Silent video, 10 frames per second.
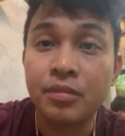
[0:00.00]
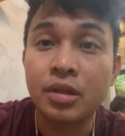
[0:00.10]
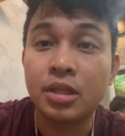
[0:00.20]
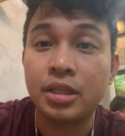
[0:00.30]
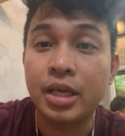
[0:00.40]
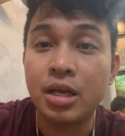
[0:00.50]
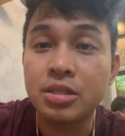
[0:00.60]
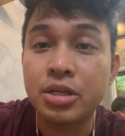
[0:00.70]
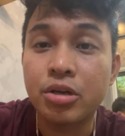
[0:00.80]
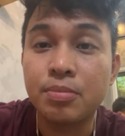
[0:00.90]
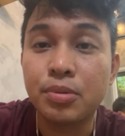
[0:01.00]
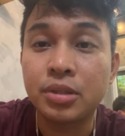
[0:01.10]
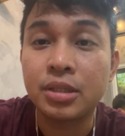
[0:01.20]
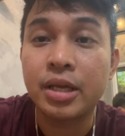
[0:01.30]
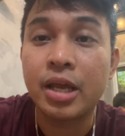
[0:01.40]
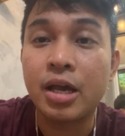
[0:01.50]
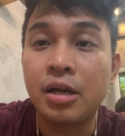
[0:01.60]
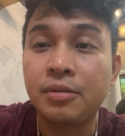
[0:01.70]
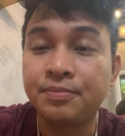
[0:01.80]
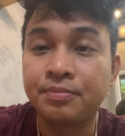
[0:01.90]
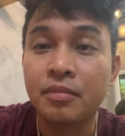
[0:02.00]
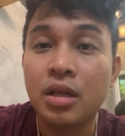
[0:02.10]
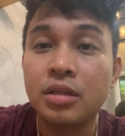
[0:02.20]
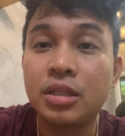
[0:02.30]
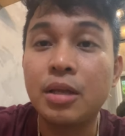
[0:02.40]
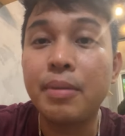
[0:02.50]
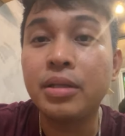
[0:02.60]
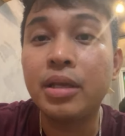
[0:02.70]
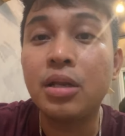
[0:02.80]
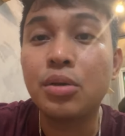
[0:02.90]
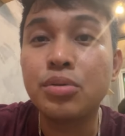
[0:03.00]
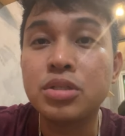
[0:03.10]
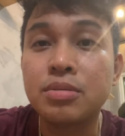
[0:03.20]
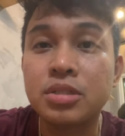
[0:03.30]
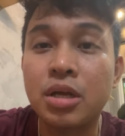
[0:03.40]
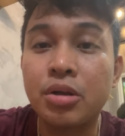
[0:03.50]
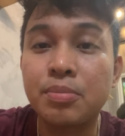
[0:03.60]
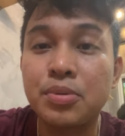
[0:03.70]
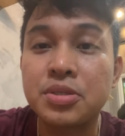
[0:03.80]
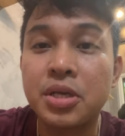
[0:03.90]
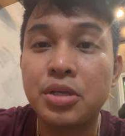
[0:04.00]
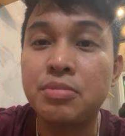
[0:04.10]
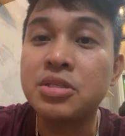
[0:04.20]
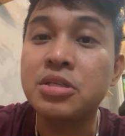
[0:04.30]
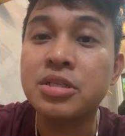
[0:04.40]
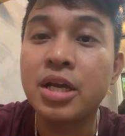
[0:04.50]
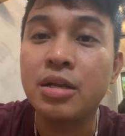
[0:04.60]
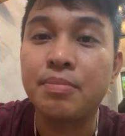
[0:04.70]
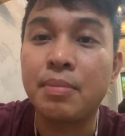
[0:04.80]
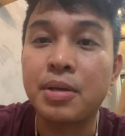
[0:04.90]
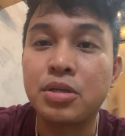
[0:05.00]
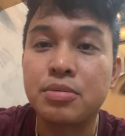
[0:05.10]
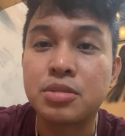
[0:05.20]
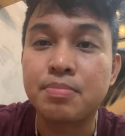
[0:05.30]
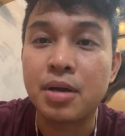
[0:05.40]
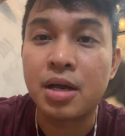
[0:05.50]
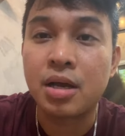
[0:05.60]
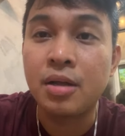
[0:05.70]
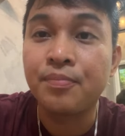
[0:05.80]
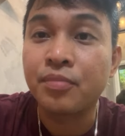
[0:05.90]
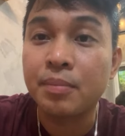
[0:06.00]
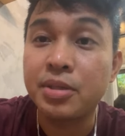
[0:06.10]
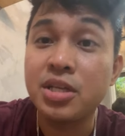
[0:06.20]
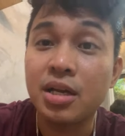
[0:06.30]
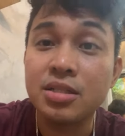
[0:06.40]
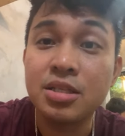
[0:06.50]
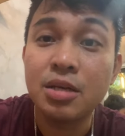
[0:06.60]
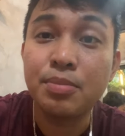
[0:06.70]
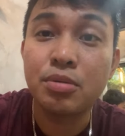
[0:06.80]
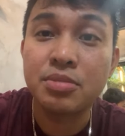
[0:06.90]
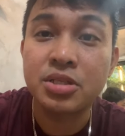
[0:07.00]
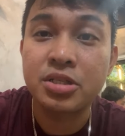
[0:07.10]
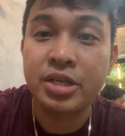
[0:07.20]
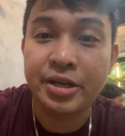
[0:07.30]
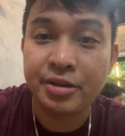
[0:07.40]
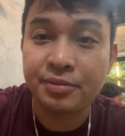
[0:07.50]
Tita Yang, shoutout po Tita Yang. Tita Beng de la Cruz, shoutout po sa inyo. Mr. Chad, Papa Jones pa. Pa-jacket, sige po, Mr. Chad.